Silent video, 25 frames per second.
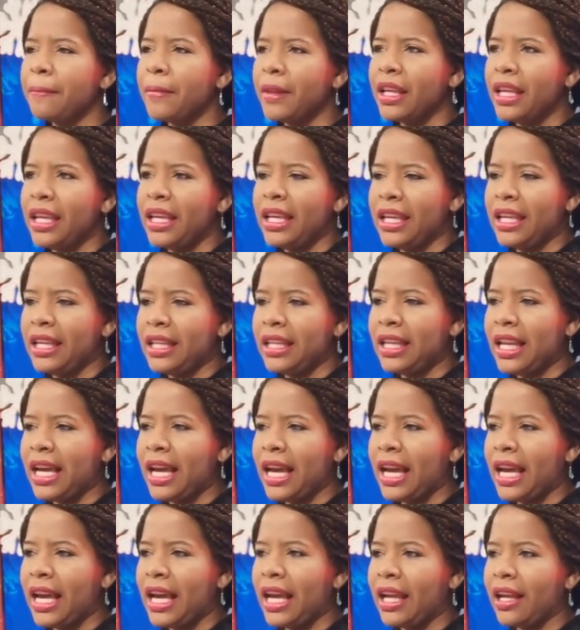en
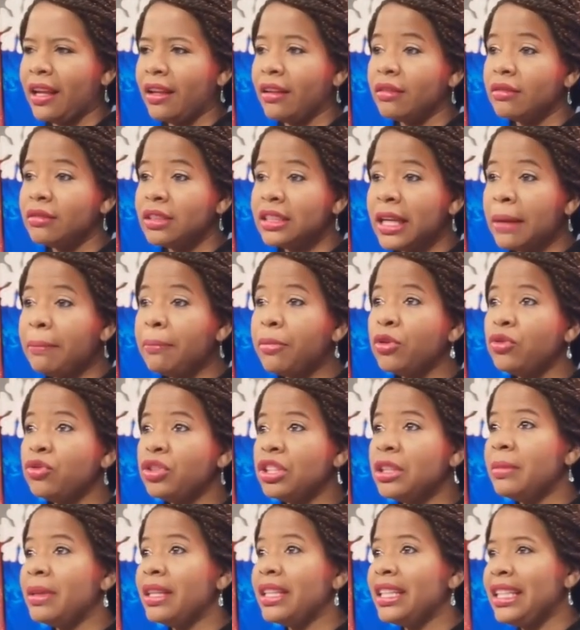la ya
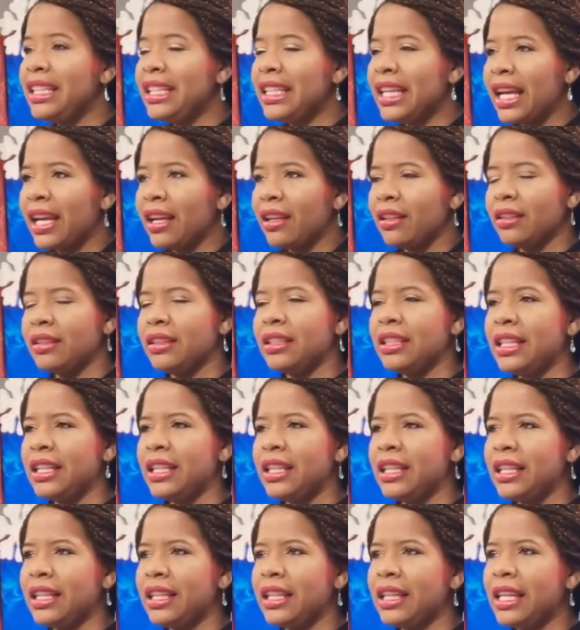postrimería
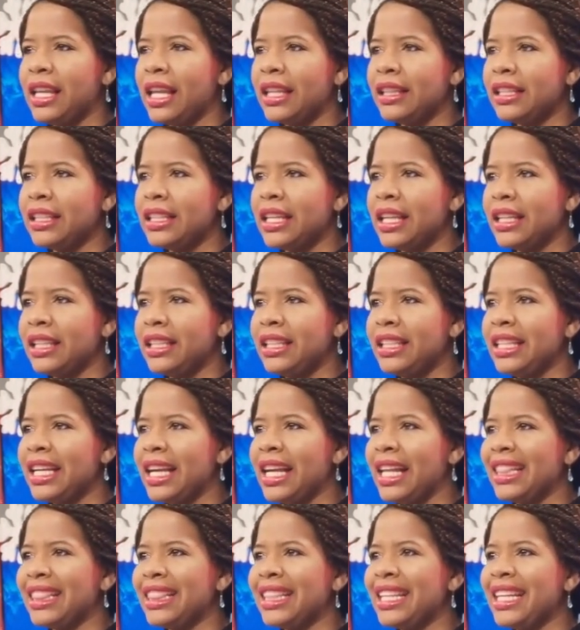de la tiranía
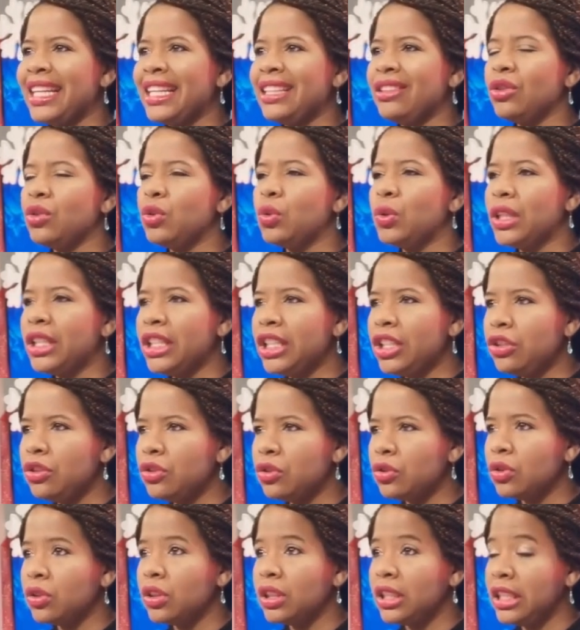de
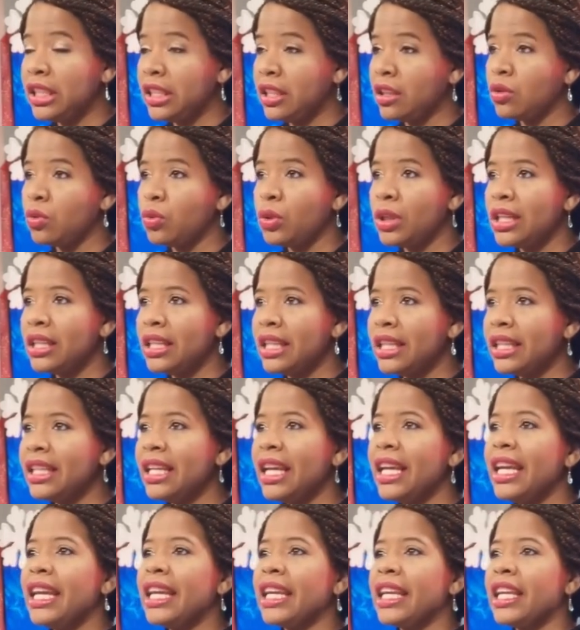Trujillo. Y recuerden
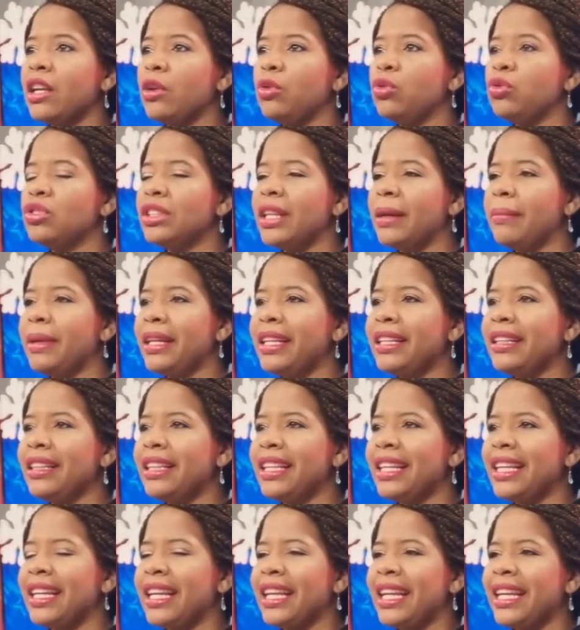que
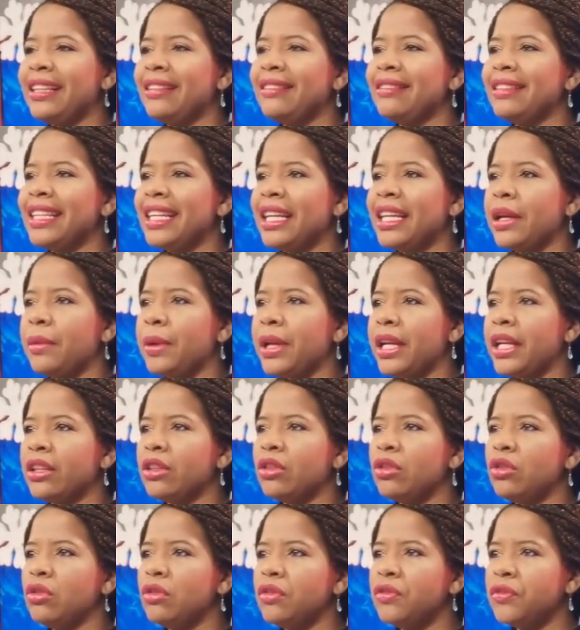justamente este
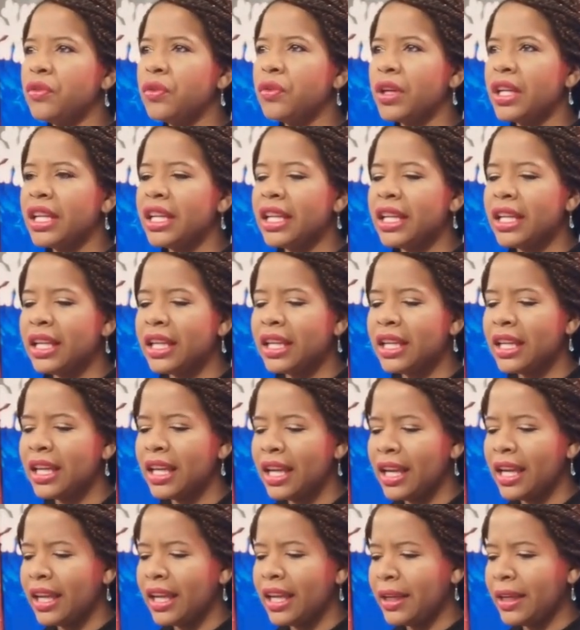evento fue
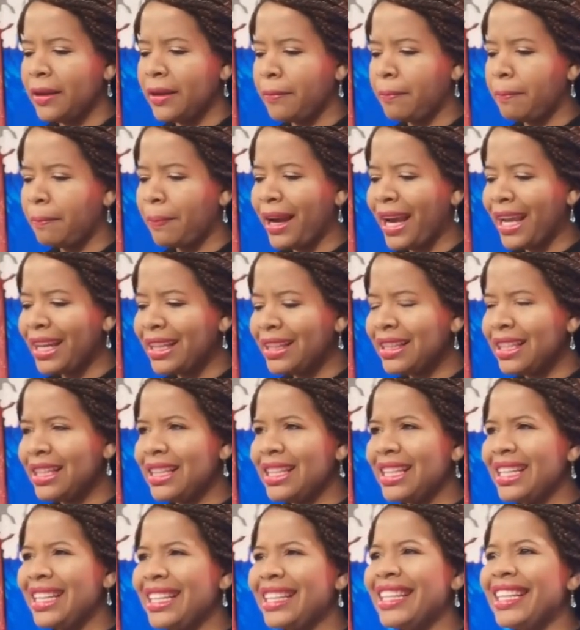eh, parte
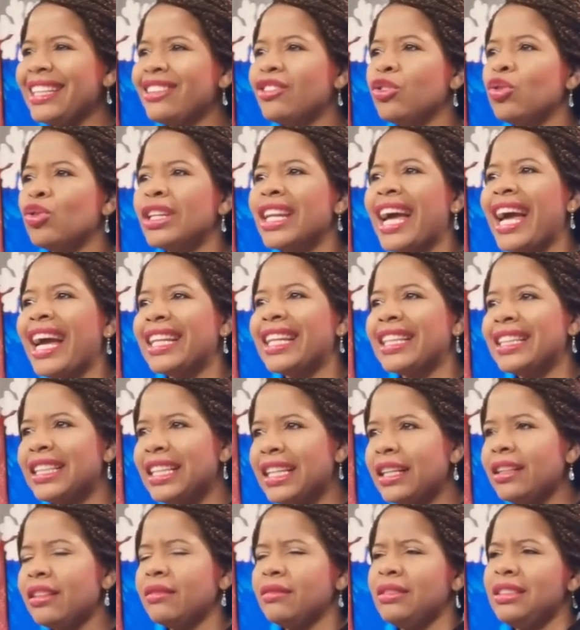del
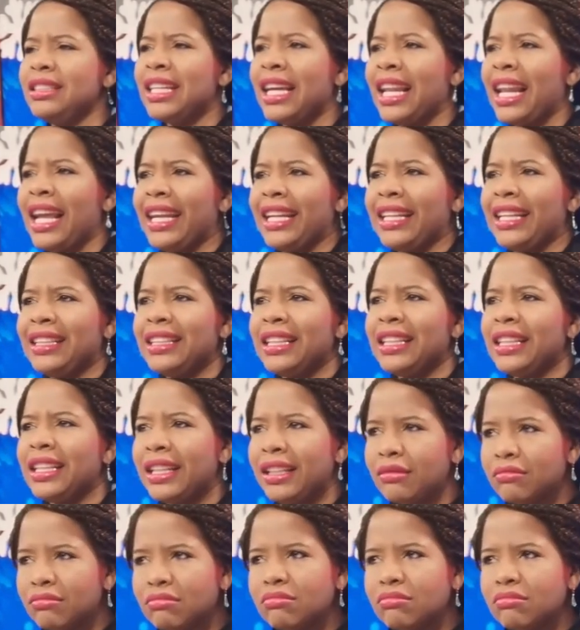detonante, ya la gente